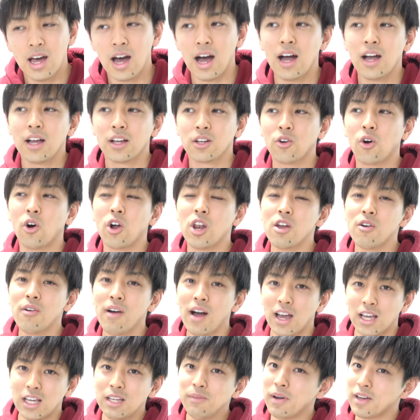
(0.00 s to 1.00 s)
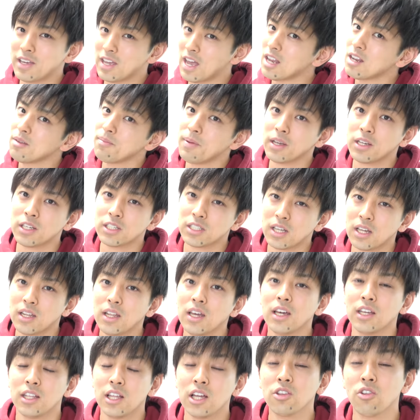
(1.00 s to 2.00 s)
あ、これは今やるべきじゃ
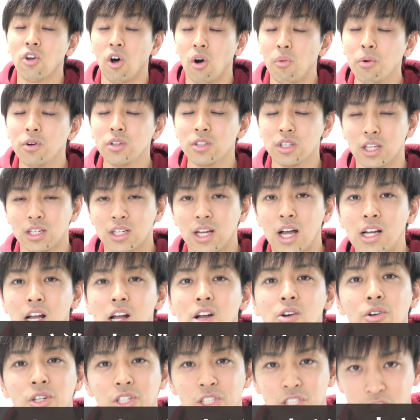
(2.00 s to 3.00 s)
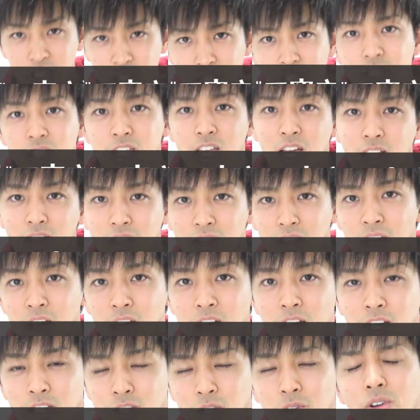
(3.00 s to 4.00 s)
ないなと思った感覚を信じてやって、
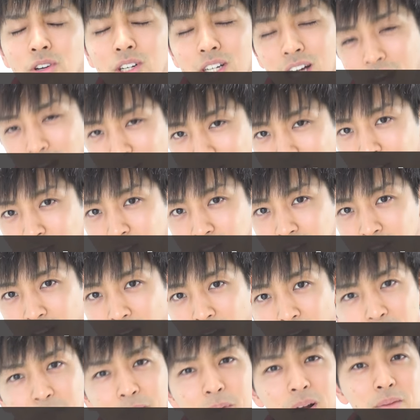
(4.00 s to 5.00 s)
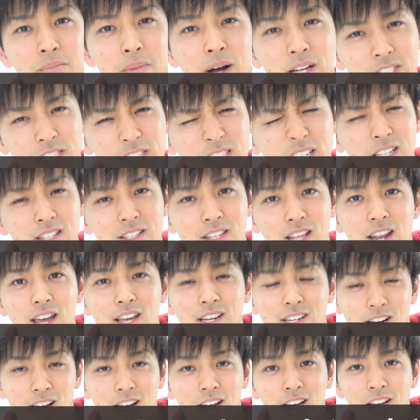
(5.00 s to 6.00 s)
その感覚ってあんまり間違ってな
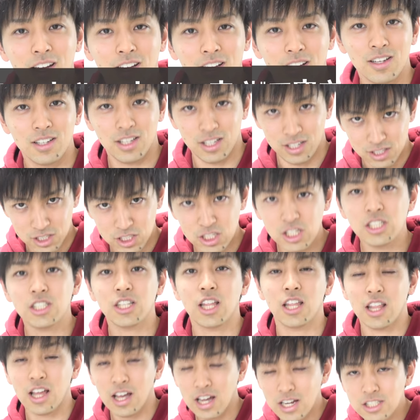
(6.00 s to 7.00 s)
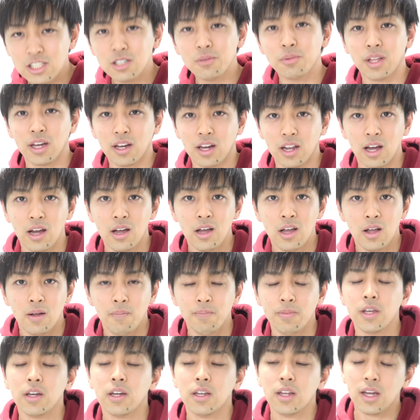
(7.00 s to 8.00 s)
いからいい、信じて大丈夫だから。
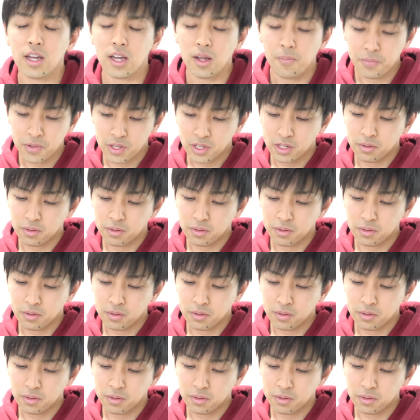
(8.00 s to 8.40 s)
だから